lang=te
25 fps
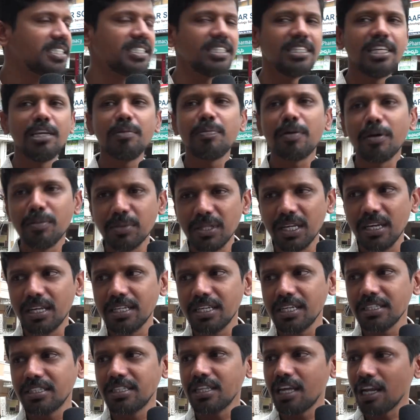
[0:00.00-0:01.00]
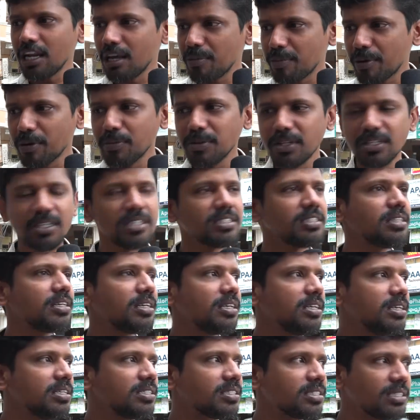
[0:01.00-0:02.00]
చేసింది ఈ ప్రభుత్వం ఇలా చేసింది అలా ప్రభుత్వం చేసింది
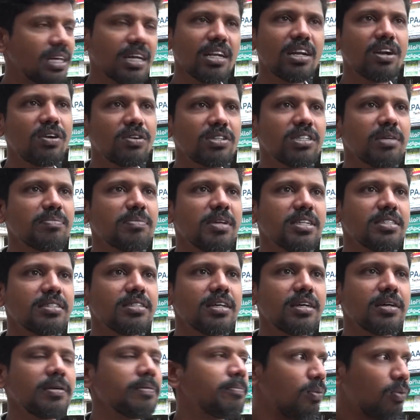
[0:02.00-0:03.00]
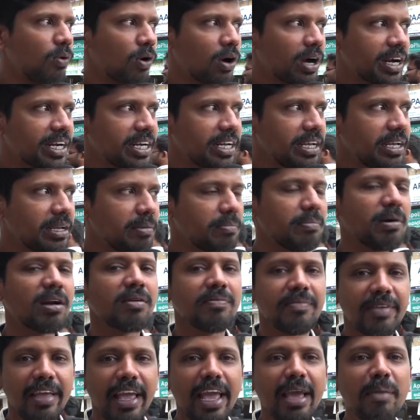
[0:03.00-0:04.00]
సార్ నేను ఒకటి చెప్తాను సార్ ఒకటి
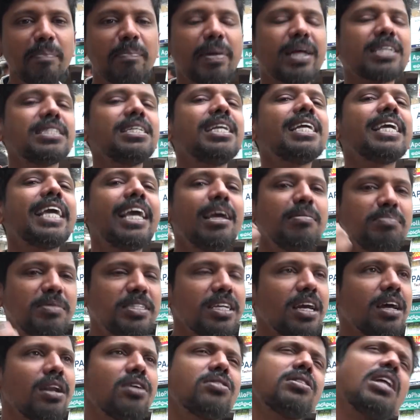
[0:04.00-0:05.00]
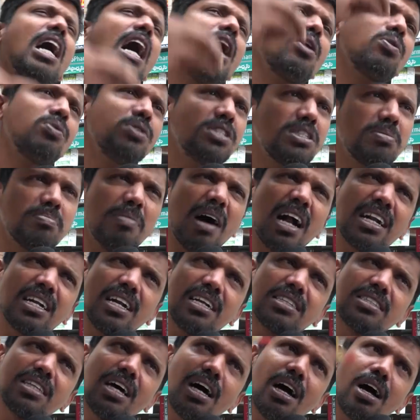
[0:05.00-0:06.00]
మనం ఏం ప్రజలకు ఏం చేయాలో దాని గురించి
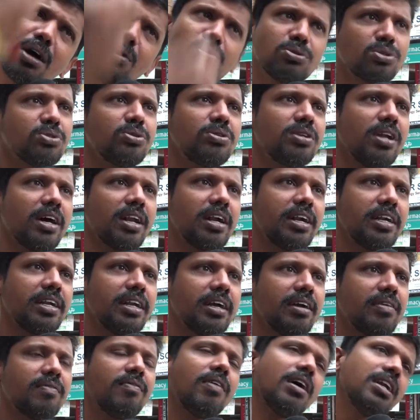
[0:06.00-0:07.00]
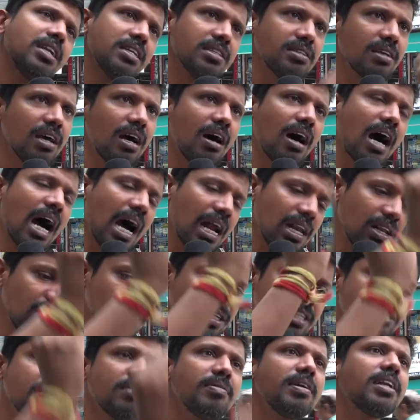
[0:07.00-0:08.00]
మాట్లాడుతూ కూర్చున్నారంటే వాడిని వాళ్ళు
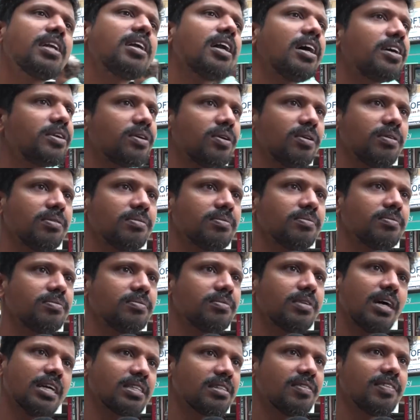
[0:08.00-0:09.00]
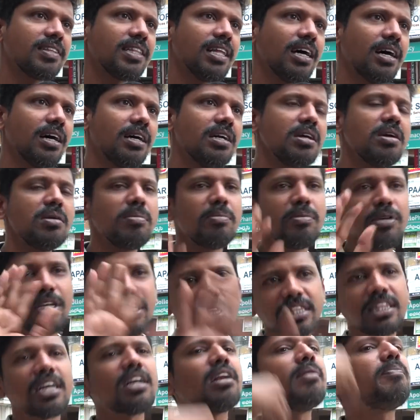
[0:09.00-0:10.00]
నిజమైన నాయకులు అర్థమైందా
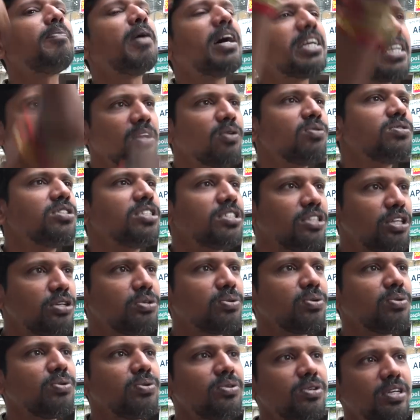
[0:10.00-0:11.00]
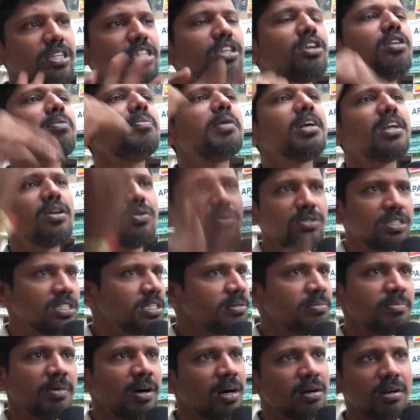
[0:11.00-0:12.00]
ఇతరుల పార్టీల గురించి తిట్టుకుంటూ ఇతరుల పార్టీల
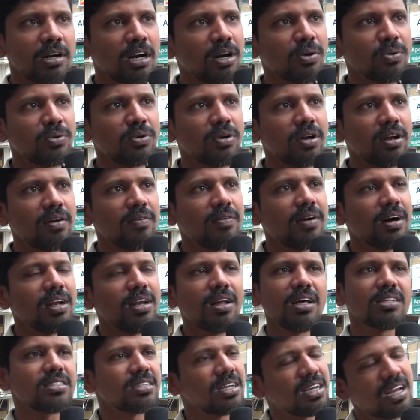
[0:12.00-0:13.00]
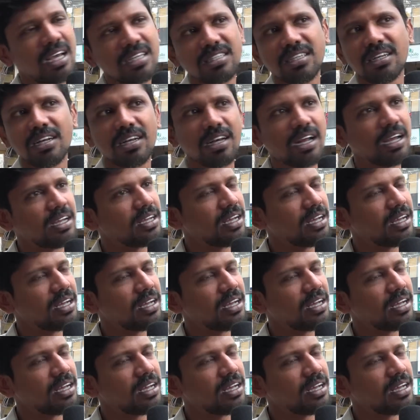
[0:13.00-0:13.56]
గురించి మాట్లాడుకుంటునే వాళ్ళు అసలు నాయకు